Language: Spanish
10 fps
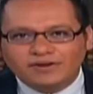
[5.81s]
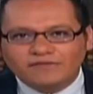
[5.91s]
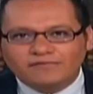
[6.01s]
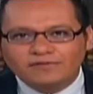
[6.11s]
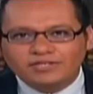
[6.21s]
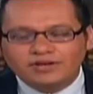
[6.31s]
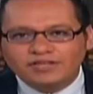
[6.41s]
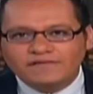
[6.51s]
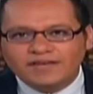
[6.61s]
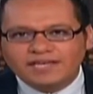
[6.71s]
en
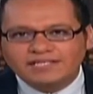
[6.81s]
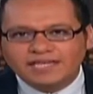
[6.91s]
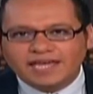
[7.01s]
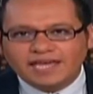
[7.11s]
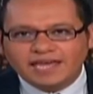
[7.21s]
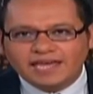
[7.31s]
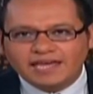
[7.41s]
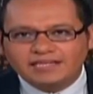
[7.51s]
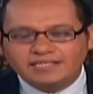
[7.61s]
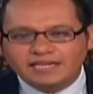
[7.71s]
función y fíjense que,
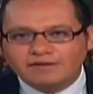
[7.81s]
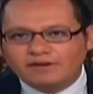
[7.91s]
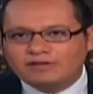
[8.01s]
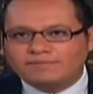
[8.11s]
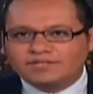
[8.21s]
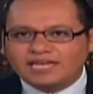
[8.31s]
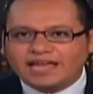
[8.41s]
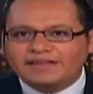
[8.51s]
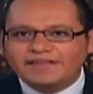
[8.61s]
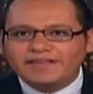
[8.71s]
este, bueno, pues
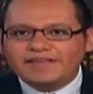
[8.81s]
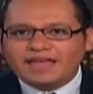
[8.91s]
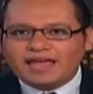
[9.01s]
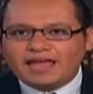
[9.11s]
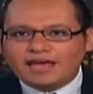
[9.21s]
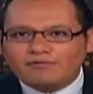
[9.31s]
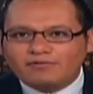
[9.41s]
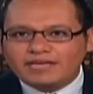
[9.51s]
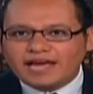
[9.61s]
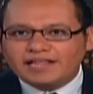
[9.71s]
ya eh,
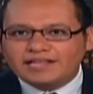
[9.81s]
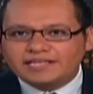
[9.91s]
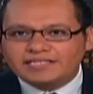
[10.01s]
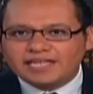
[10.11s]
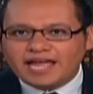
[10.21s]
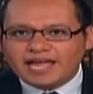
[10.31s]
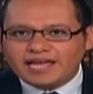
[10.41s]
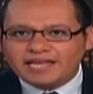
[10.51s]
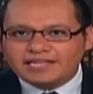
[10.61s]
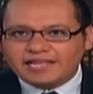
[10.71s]
Allen está
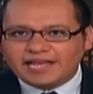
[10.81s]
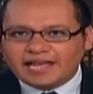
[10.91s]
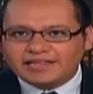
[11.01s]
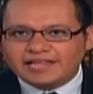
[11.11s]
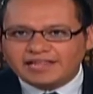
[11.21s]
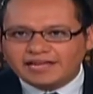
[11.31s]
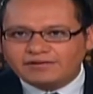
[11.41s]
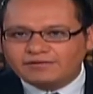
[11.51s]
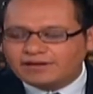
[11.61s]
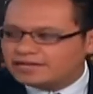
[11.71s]
en el
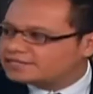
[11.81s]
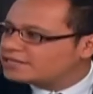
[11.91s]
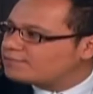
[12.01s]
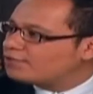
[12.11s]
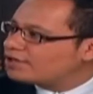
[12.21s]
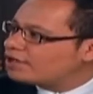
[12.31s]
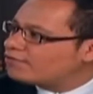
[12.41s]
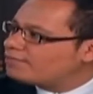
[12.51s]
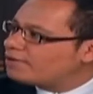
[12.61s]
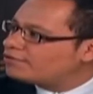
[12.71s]
candelero. Este, ¿Por qué,
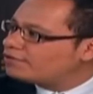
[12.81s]
Juan Pablo?